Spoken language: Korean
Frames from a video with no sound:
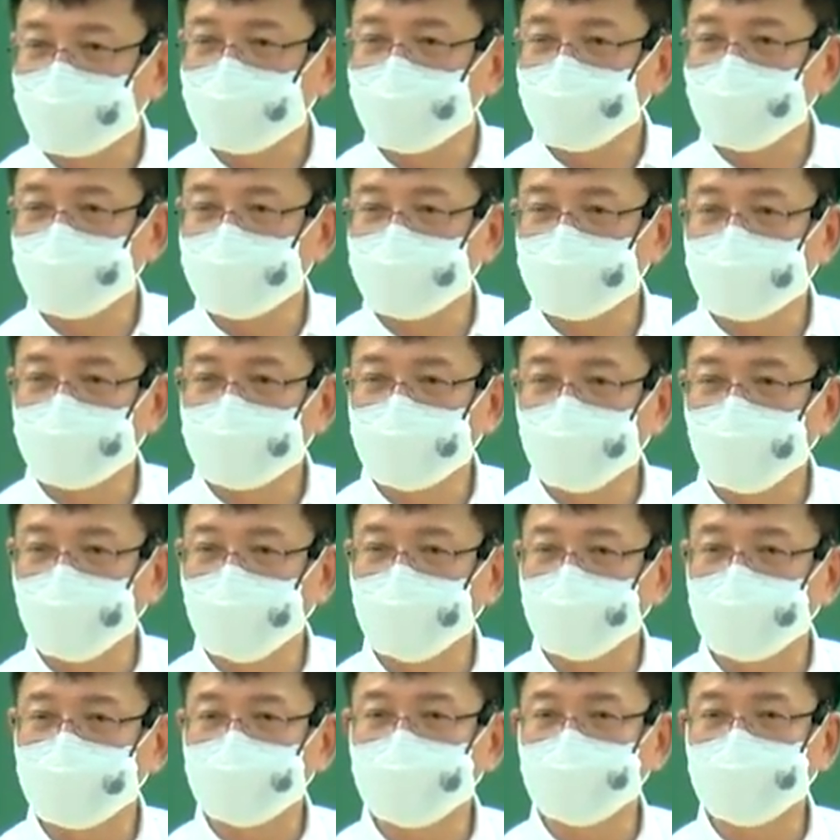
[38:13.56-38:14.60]
가지
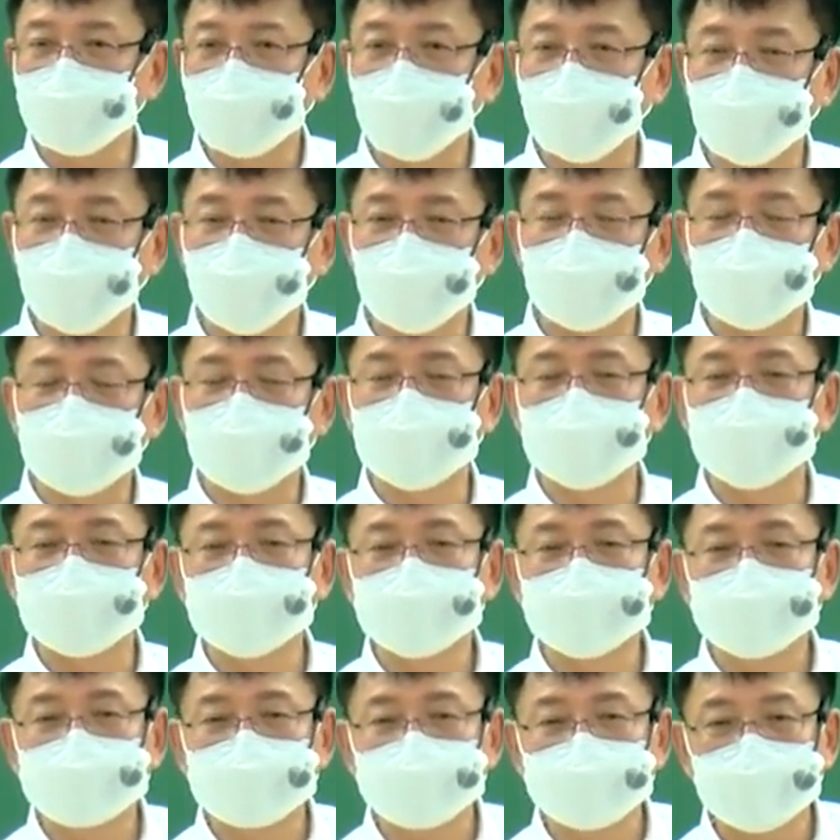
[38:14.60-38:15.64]
계약은 계약
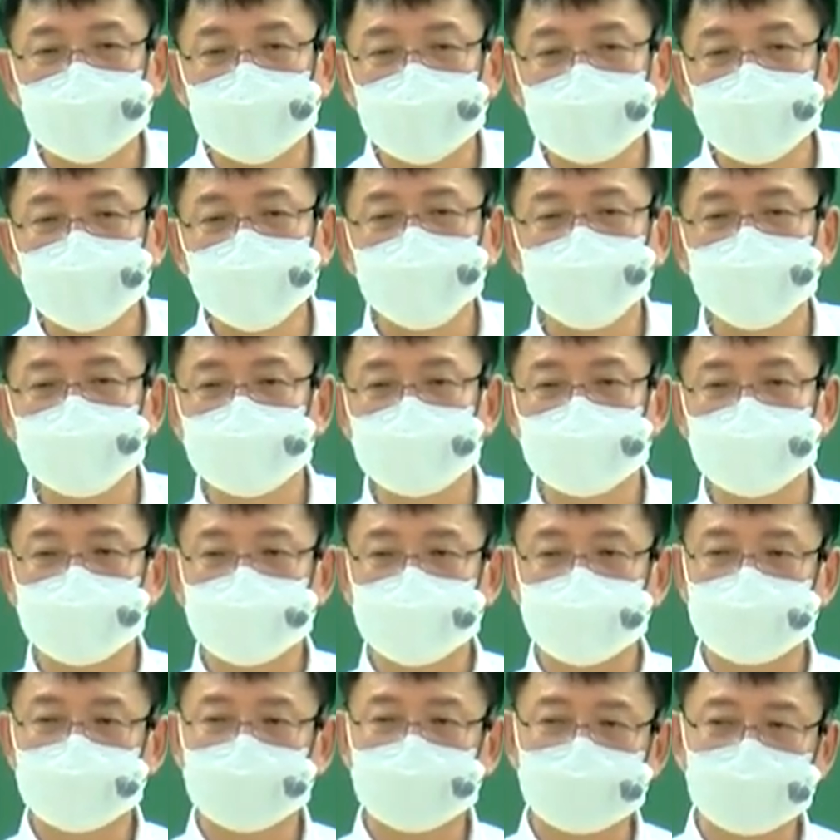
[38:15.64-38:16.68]
자유 원칙이
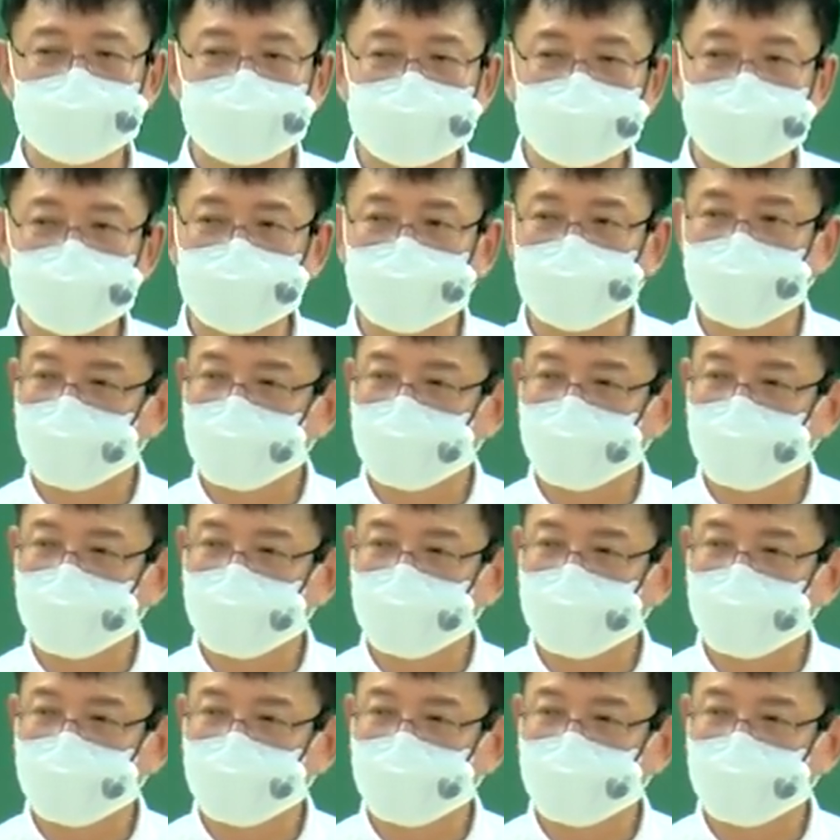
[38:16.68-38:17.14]
있으니까